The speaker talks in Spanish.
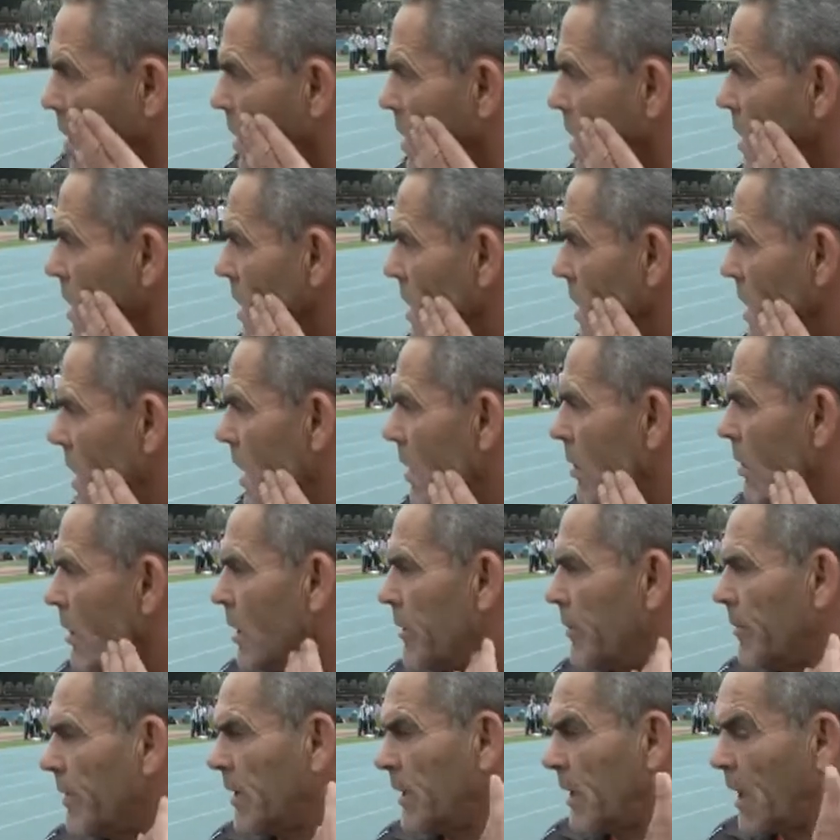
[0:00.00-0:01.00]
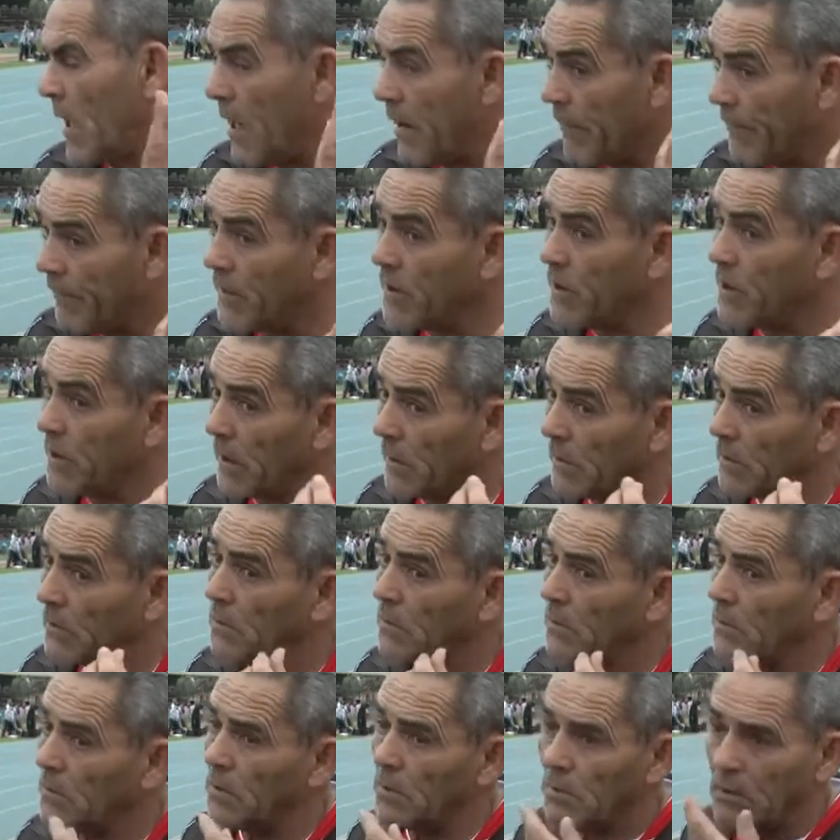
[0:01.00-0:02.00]
y he llegado al límite de la asfixia
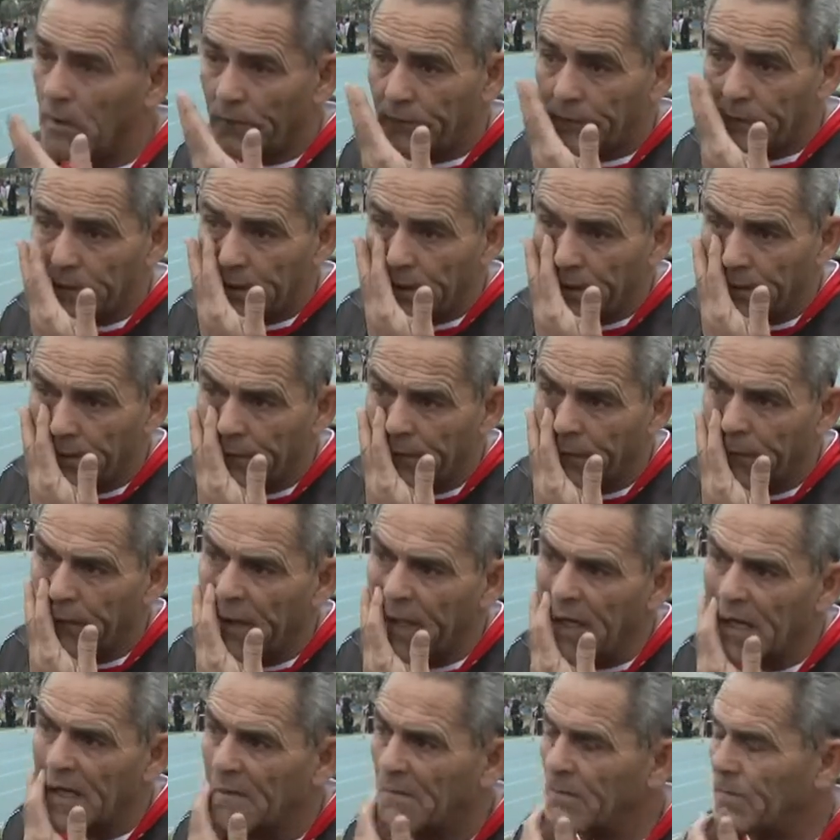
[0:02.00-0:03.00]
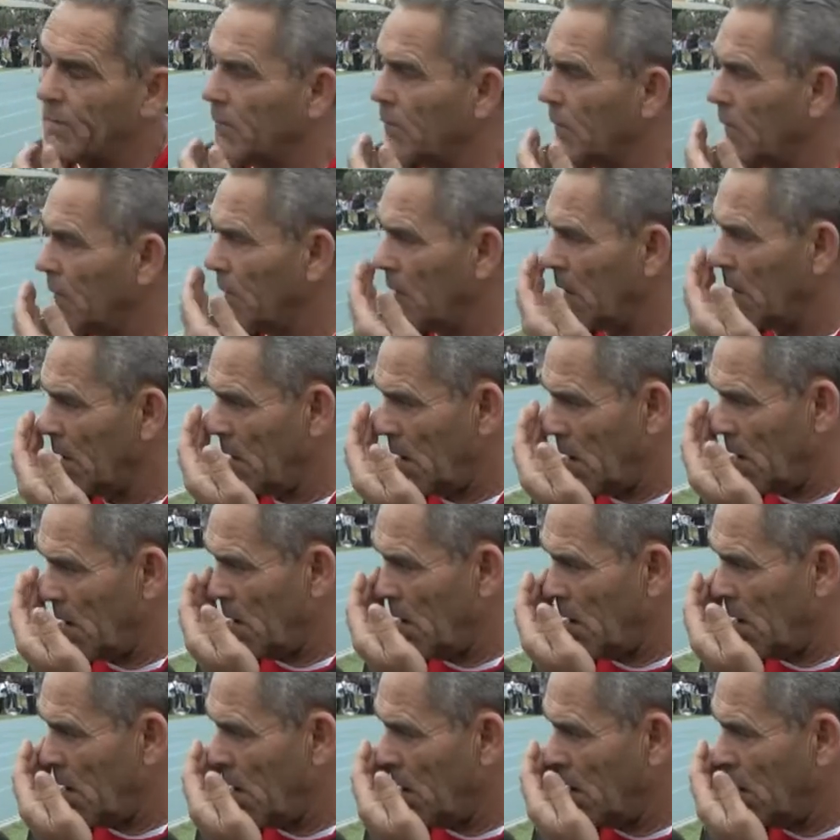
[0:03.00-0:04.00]
no de una asfixia bien fea
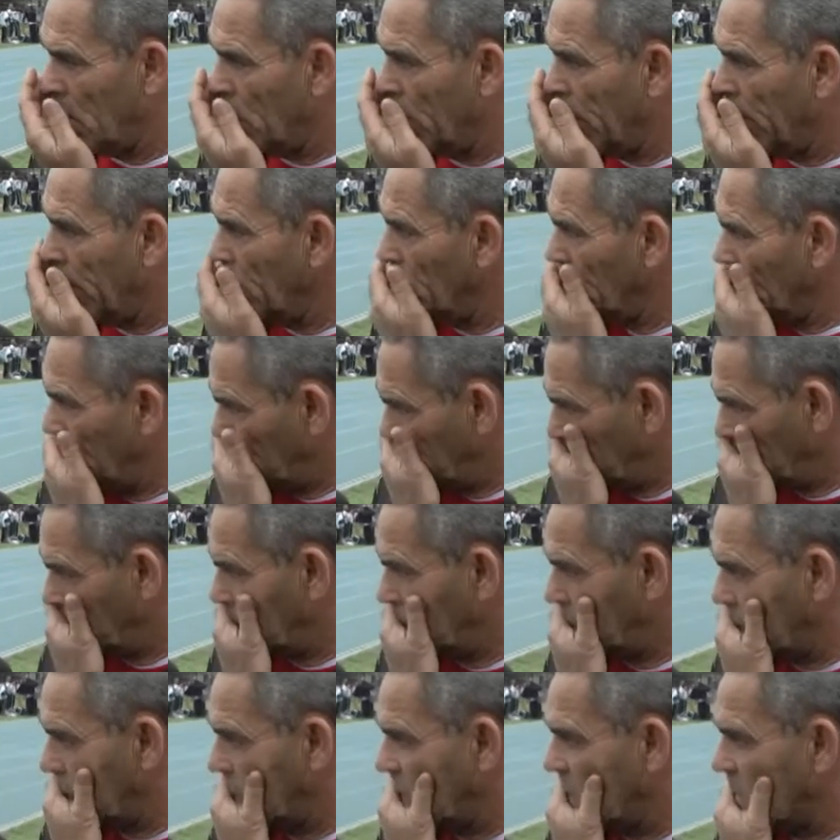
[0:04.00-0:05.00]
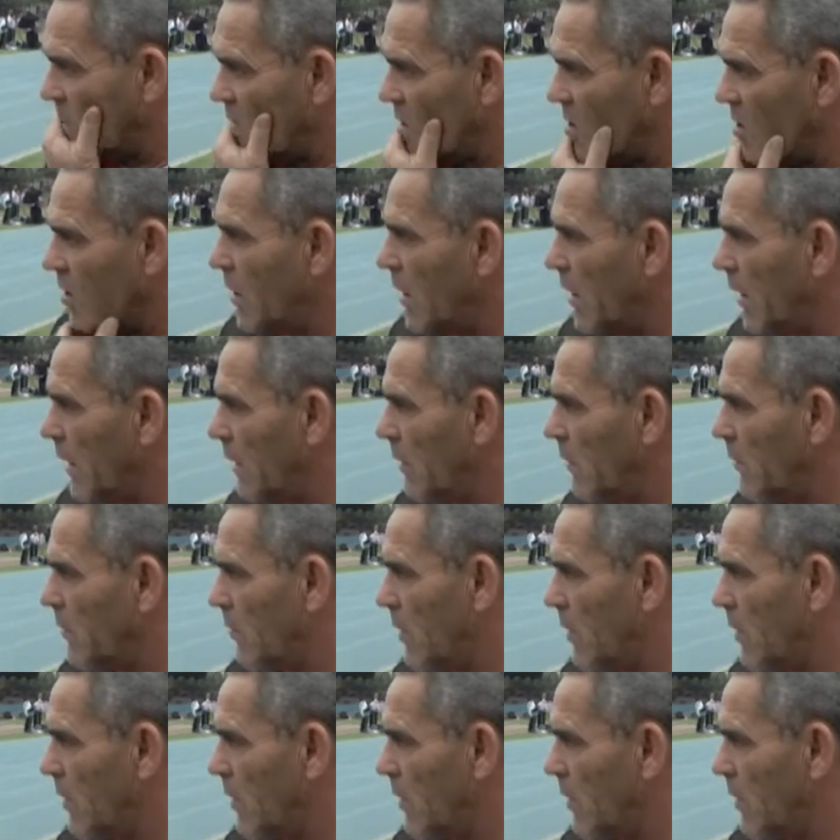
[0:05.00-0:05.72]
y que bueno como yo le digo